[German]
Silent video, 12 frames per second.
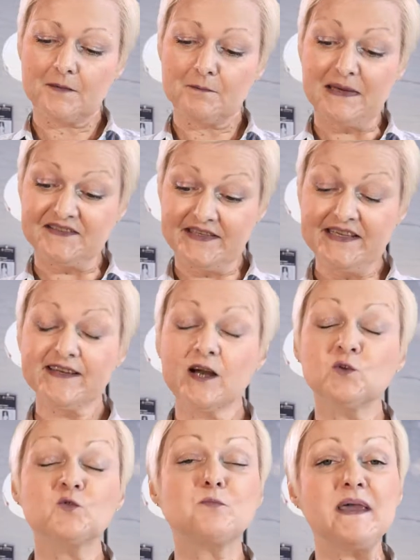Martina
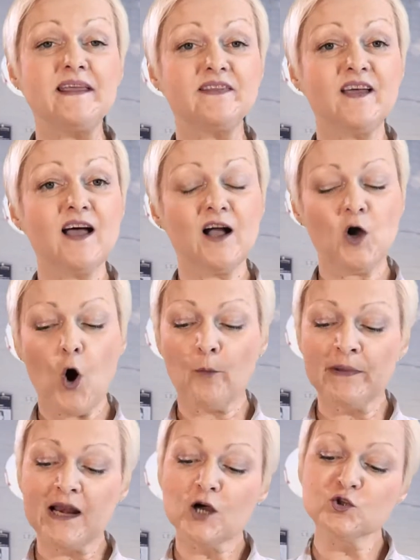und Peter
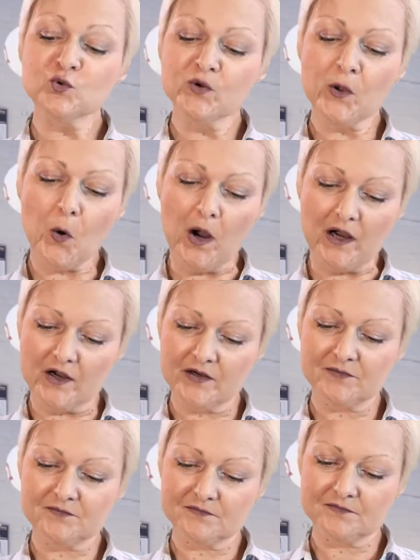kommen aus New York.
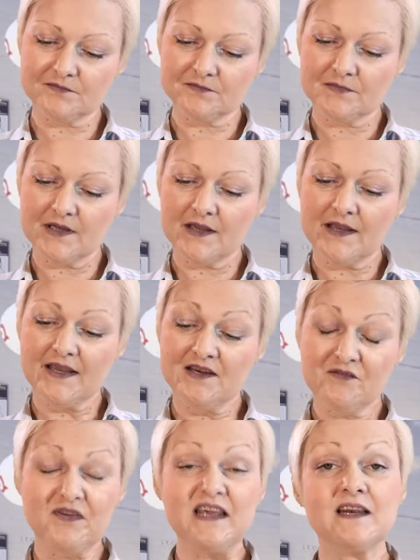
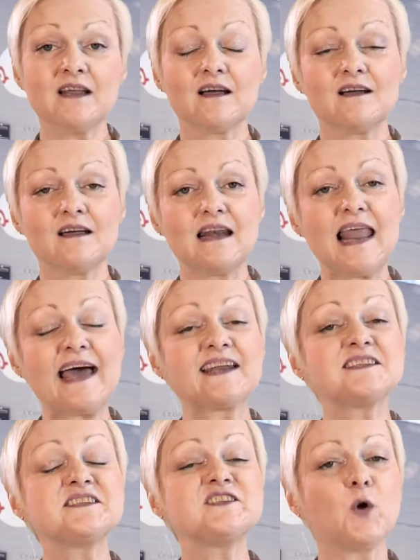In Wien
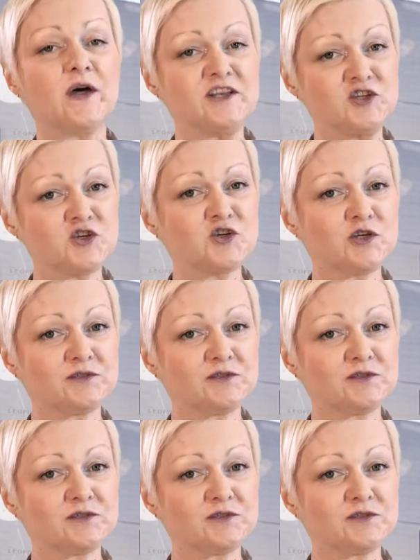lernen sie Deutsch.